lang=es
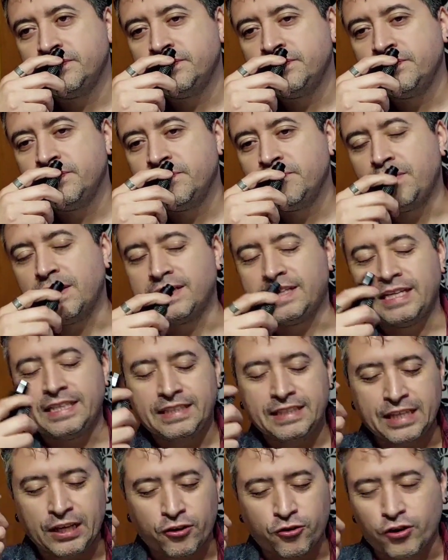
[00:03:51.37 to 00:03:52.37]

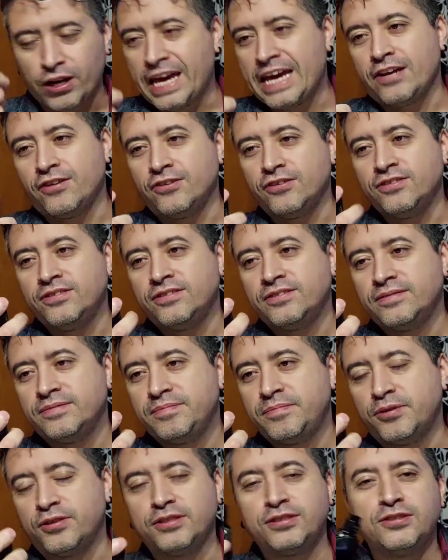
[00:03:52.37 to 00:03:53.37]
bastante rockero,
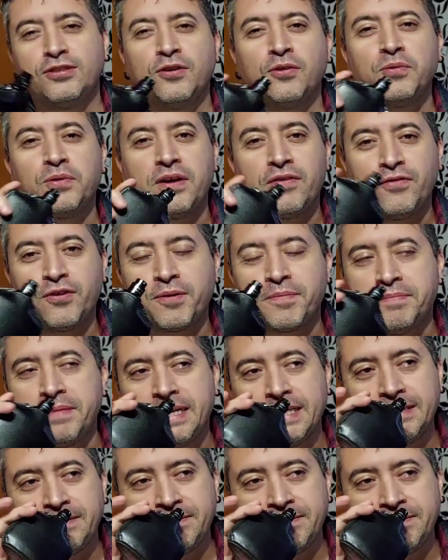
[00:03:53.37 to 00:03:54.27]
por decirlo de alguna forma,